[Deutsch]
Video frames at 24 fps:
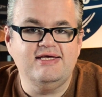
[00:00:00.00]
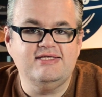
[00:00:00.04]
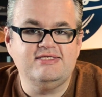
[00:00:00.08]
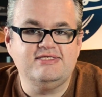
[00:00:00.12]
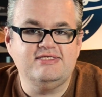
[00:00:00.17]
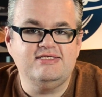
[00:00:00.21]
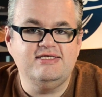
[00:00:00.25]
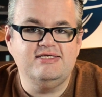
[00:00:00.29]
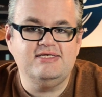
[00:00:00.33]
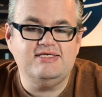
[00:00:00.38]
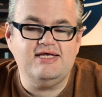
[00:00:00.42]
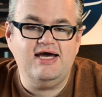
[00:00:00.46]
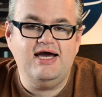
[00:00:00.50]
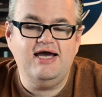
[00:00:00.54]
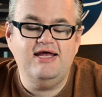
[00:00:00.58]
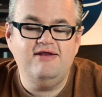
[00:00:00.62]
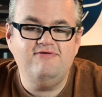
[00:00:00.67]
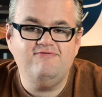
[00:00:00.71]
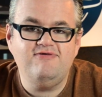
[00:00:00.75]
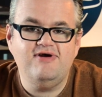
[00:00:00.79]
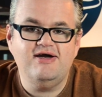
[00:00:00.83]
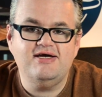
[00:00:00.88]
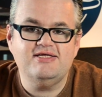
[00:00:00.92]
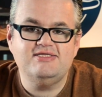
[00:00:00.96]
Es sind
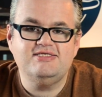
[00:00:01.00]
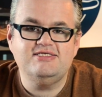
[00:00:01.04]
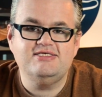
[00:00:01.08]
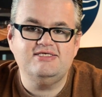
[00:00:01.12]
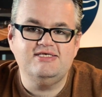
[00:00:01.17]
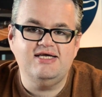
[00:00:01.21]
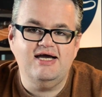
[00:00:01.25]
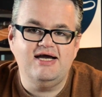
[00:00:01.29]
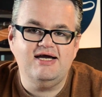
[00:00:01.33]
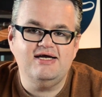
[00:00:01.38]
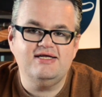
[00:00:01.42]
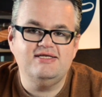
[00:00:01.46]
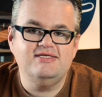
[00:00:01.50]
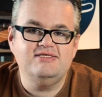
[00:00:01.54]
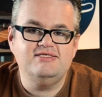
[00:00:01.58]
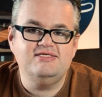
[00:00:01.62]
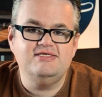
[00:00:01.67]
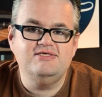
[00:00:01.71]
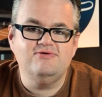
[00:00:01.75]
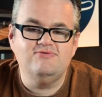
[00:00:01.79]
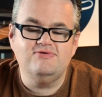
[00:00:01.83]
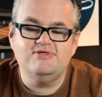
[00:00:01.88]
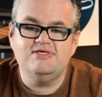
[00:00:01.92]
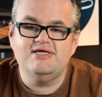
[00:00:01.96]
einfach Zigarren,
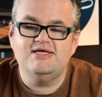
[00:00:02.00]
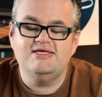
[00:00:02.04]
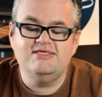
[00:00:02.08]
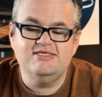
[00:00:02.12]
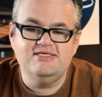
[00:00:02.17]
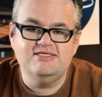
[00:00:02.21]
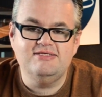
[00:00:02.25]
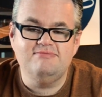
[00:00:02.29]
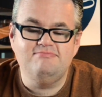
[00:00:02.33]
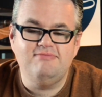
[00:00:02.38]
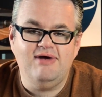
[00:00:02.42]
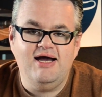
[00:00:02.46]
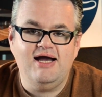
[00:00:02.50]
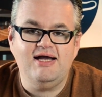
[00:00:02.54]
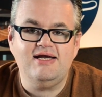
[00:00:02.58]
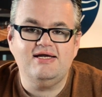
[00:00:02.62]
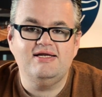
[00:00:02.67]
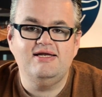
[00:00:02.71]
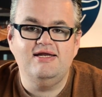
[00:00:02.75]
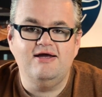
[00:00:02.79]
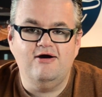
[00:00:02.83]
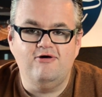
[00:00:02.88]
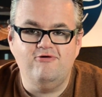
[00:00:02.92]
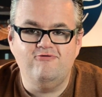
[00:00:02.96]
die unter diesen
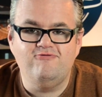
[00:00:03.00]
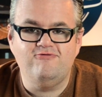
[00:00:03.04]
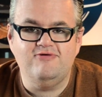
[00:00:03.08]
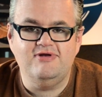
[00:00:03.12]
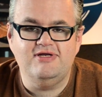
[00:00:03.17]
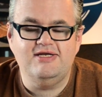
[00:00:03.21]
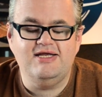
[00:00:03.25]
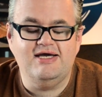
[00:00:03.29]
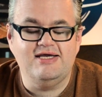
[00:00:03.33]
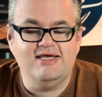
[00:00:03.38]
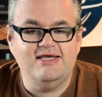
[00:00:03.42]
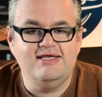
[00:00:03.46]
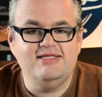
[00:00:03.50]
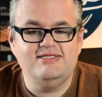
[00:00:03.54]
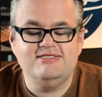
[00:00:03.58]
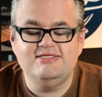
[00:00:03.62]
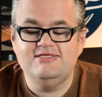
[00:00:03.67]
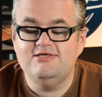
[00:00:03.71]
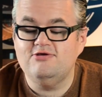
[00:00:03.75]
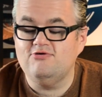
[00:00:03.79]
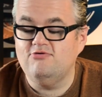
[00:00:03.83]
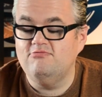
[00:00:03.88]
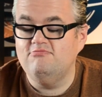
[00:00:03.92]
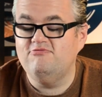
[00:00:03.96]
Marken laufen. Da geht
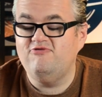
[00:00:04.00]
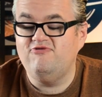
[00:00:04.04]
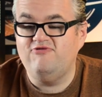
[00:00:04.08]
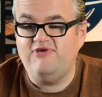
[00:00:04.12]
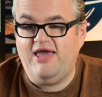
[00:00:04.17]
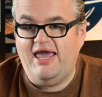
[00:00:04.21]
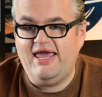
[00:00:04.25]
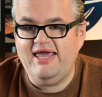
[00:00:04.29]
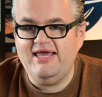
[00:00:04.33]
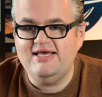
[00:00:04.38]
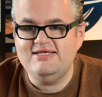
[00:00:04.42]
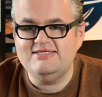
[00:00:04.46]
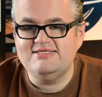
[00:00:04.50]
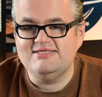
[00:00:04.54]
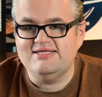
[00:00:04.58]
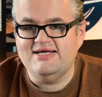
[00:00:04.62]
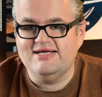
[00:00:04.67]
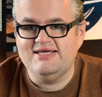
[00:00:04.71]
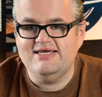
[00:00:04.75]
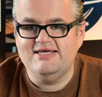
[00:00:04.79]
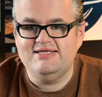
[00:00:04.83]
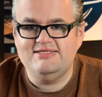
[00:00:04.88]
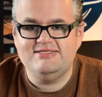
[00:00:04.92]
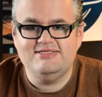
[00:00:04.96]
es nicht um Fakes,
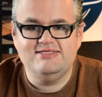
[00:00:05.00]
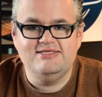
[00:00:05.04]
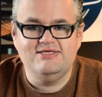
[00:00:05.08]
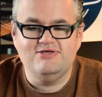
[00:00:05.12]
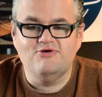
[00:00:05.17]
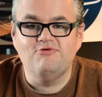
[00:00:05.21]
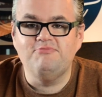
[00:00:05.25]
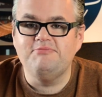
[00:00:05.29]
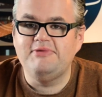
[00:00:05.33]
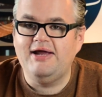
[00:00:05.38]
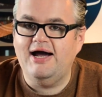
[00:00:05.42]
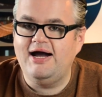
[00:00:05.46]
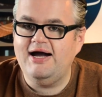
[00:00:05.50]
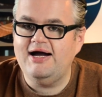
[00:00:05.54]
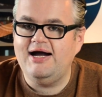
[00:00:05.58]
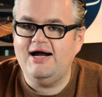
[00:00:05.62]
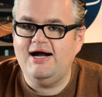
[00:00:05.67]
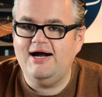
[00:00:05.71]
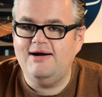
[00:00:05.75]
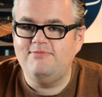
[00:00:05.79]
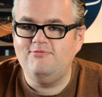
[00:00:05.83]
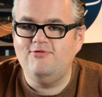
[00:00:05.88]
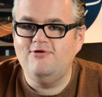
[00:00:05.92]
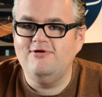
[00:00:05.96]
da geht es nicht um
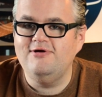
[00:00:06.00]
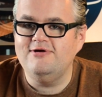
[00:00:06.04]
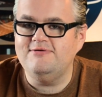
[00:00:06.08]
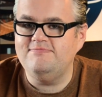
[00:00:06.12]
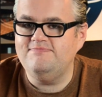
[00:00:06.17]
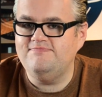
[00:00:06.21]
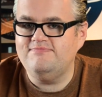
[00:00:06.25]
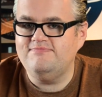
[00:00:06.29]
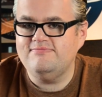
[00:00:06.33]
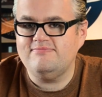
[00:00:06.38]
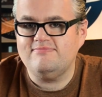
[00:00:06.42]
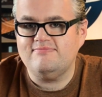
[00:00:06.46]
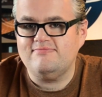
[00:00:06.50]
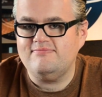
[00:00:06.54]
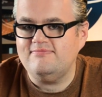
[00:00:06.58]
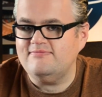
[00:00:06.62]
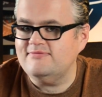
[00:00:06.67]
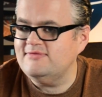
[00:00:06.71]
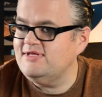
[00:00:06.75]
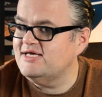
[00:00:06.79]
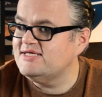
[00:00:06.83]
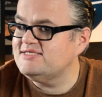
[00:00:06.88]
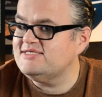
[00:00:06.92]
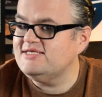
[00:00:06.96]
Nachahmung.
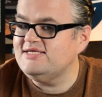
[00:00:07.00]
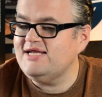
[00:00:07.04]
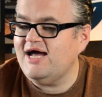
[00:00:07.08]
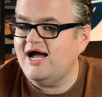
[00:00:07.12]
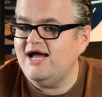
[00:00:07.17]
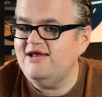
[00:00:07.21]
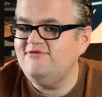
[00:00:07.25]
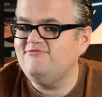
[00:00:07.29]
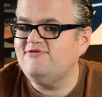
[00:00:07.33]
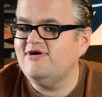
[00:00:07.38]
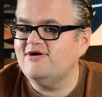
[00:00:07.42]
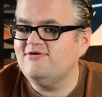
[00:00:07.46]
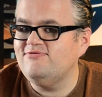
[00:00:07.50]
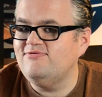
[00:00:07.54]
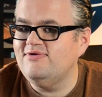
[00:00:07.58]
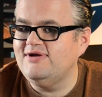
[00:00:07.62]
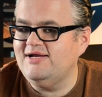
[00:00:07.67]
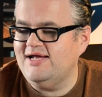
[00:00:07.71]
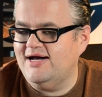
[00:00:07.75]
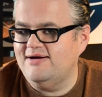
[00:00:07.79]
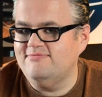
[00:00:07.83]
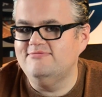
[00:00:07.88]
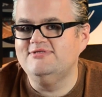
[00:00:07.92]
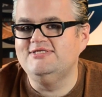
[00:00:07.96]
Das sind einfach nur
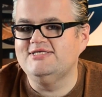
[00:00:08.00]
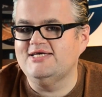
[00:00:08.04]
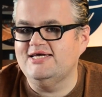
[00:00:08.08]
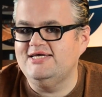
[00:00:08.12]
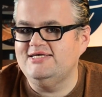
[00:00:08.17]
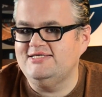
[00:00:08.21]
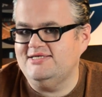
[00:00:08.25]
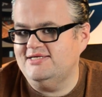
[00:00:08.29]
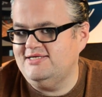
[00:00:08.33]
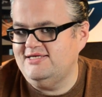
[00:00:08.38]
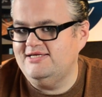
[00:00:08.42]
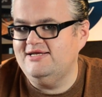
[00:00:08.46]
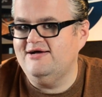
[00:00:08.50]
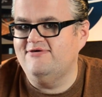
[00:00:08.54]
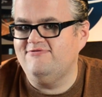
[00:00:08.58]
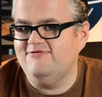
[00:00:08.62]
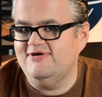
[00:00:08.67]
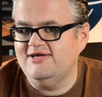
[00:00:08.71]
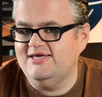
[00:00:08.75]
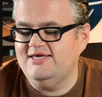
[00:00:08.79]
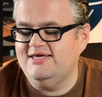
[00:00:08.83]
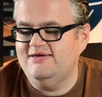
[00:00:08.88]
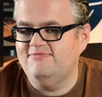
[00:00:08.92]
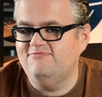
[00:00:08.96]
Namensrechte, die da
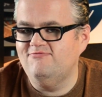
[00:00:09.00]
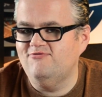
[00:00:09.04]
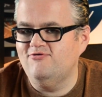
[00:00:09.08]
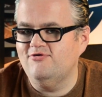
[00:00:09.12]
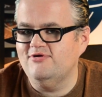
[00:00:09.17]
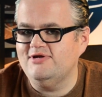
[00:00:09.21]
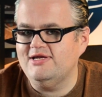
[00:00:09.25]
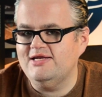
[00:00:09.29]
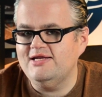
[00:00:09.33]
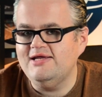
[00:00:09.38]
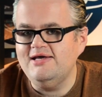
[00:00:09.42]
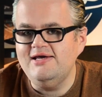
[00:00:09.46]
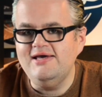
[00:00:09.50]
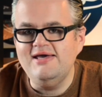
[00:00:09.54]
vergeben wurden.